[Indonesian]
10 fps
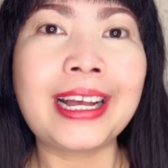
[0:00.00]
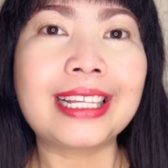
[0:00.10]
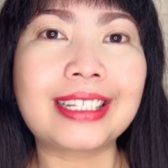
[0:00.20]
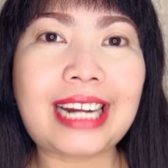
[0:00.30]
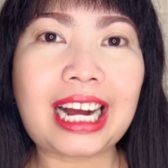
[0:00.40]

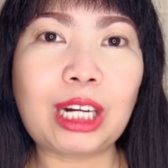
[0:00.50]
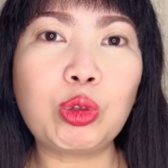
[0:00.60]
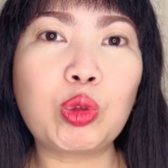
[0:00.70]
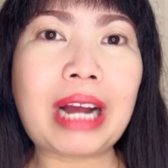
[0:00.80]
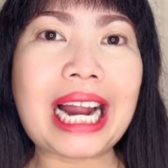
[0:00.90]
Sedangkan
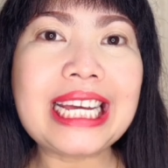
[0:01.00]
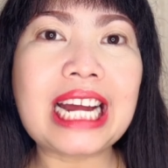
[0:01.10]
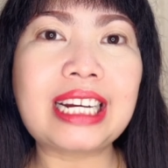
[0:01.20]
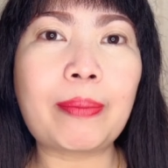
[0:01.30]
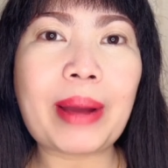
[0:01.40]
untuk
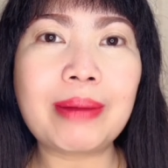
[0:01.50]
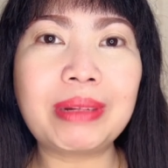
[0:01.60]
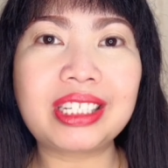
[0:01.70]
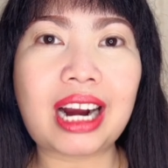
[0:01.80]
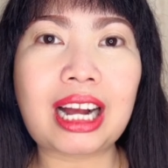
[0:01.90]
kalian yang pengen
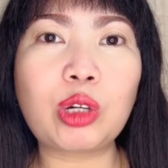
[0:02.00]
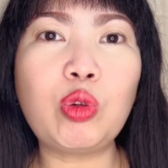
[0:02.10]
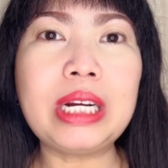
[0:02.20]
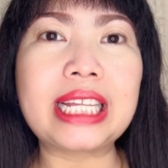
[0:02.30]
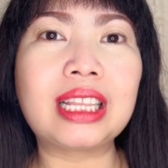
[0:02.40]
mencerahkan
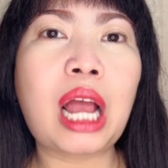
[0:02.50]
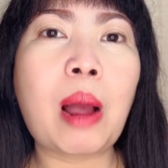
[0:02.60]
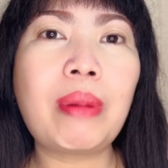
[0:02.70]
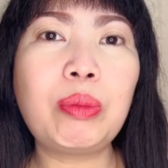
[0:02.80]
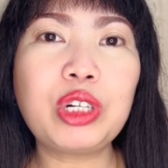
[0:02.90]
kulit,
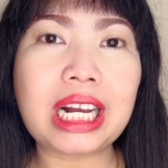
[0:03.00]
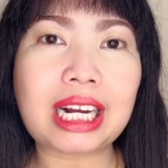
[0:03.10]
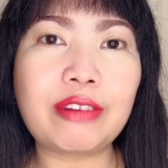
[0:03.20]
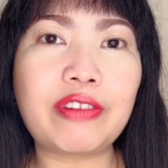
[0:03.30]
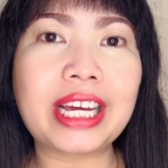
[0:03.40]

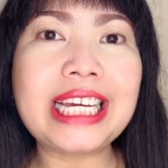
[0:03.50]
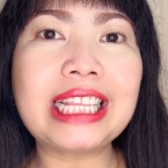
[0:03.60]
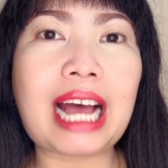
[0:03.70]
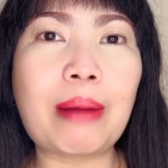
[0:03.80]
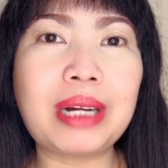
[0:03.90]
memudarkan flek
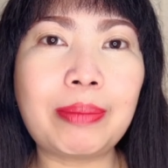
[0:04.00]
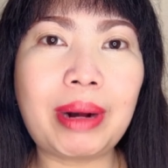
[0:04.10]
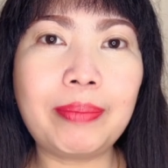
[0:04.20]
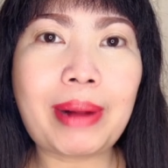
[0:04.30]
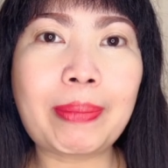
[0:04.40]
hitam dan
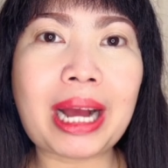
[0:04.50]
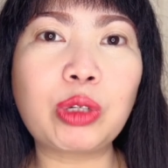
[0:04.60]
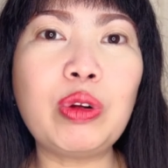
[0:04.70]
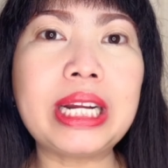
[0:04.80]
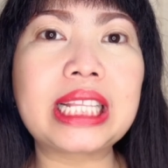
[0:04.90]
melembabkan
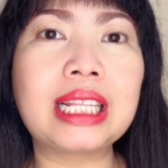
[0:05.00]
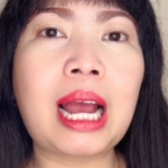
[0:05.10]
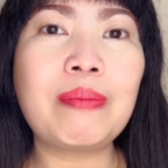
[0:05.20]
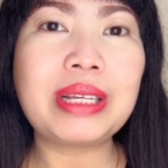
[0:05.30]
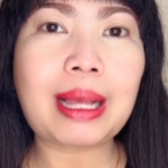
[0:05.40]
kulit,
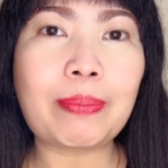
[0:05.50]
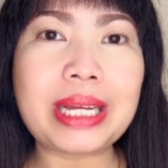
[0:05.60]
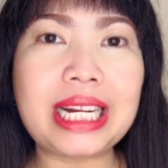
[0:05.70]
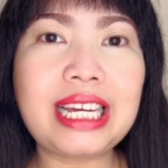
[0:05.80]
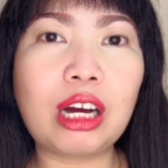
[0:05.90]
bisa
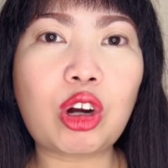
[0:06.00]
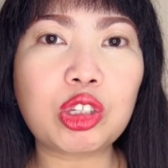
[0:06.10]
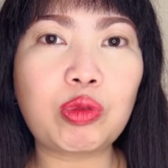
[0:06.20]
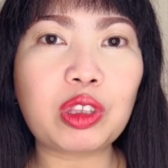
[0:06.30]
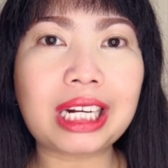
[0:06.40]
pilih yang
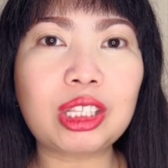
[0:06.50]
rose water